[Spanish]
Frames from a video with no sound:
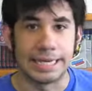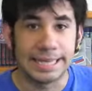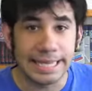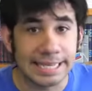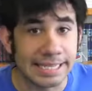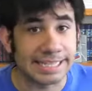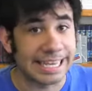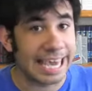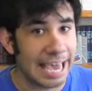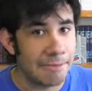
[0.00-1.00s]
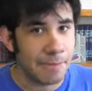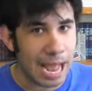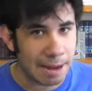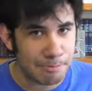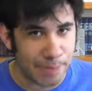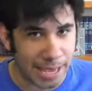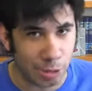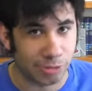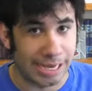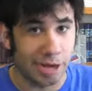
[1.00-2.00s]
Y dices, qué mal
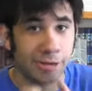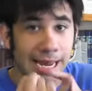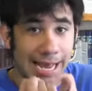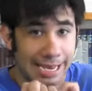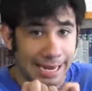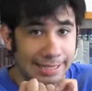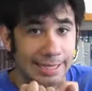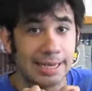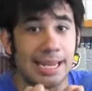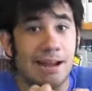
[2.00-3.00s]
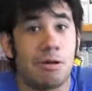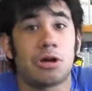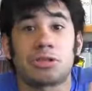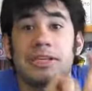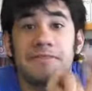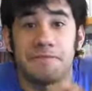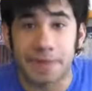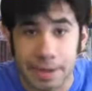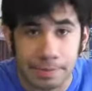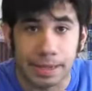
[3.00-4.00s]
pedo, salió de la cárcel y luego se
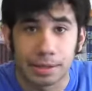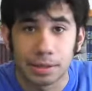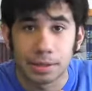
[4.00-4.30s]
enferma.